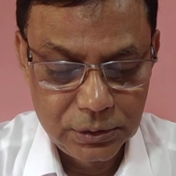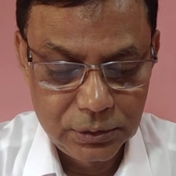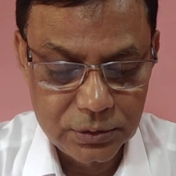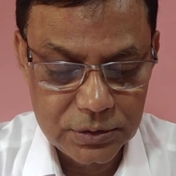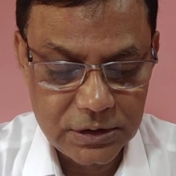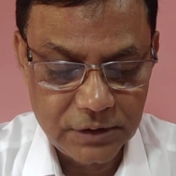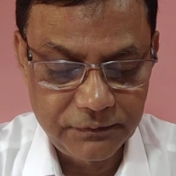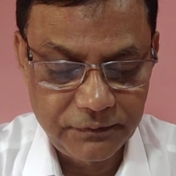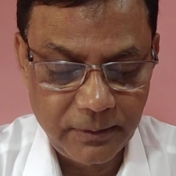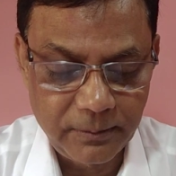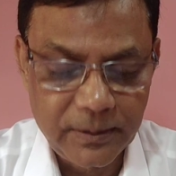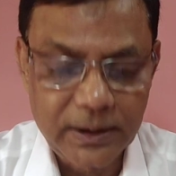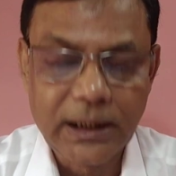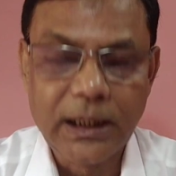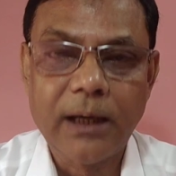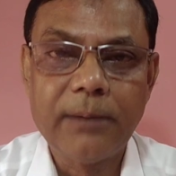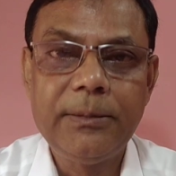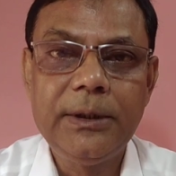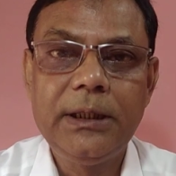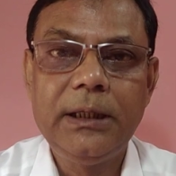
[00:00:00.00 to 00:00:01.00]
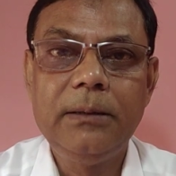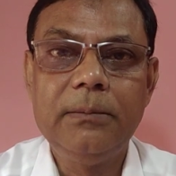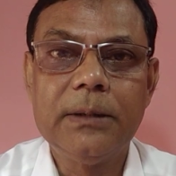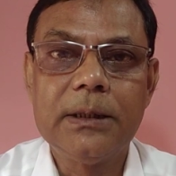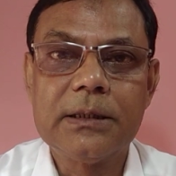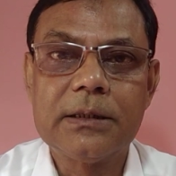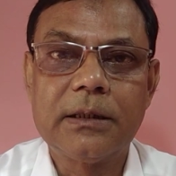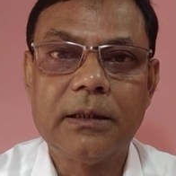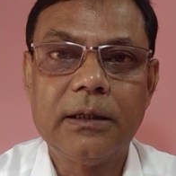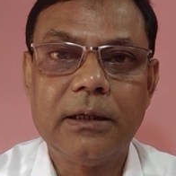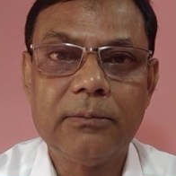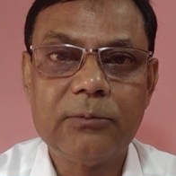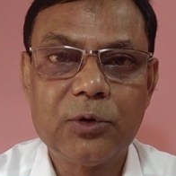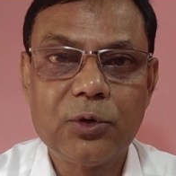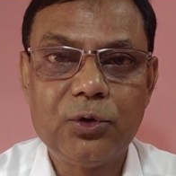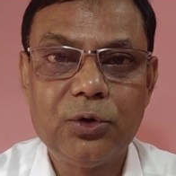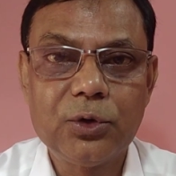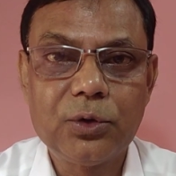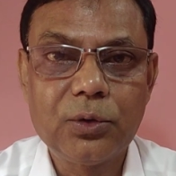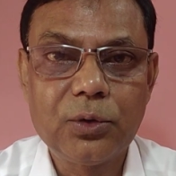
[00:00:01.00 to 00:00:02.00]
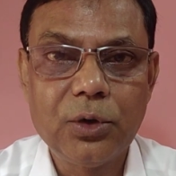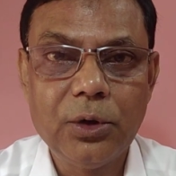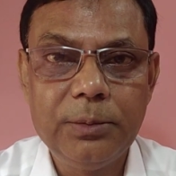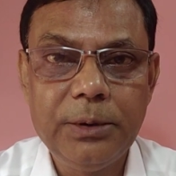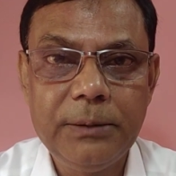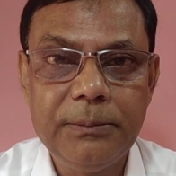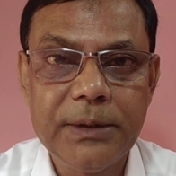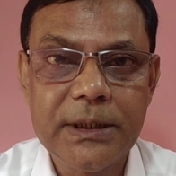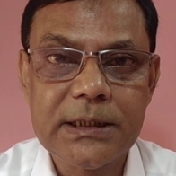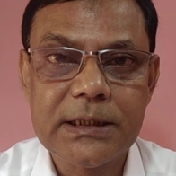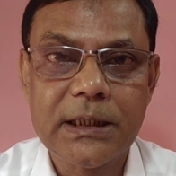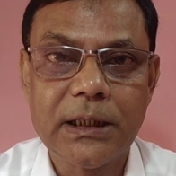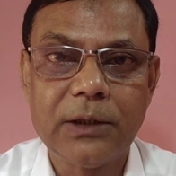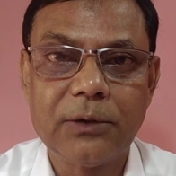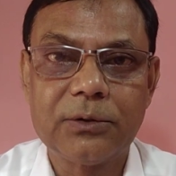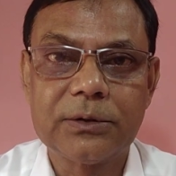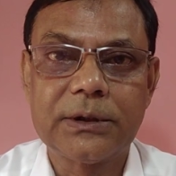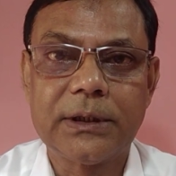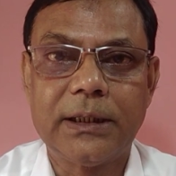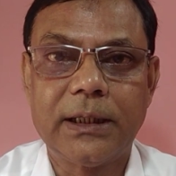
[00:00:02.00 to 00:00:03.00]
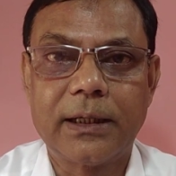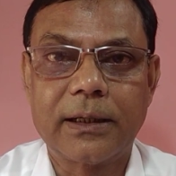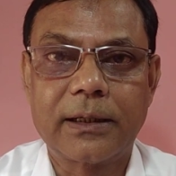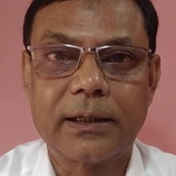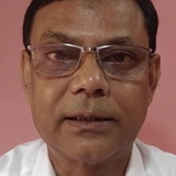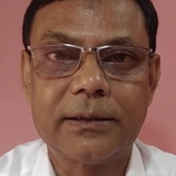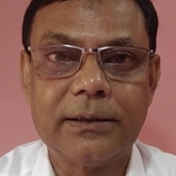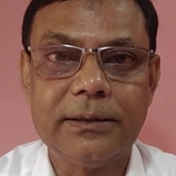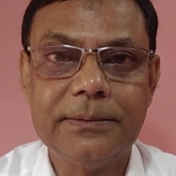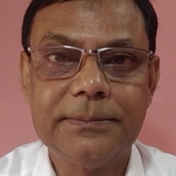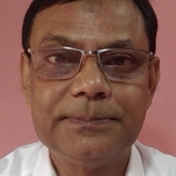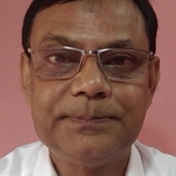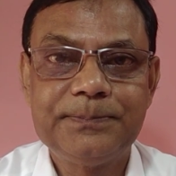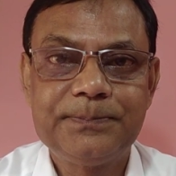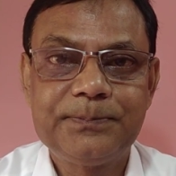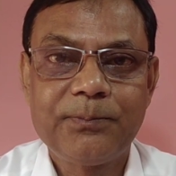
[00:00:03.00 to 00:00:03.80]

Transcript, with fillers: तो सिर्फ हम कलाम ही नहीं बेचते हम तो ख़ुद को भी बेच देने को तैयार रहते हैं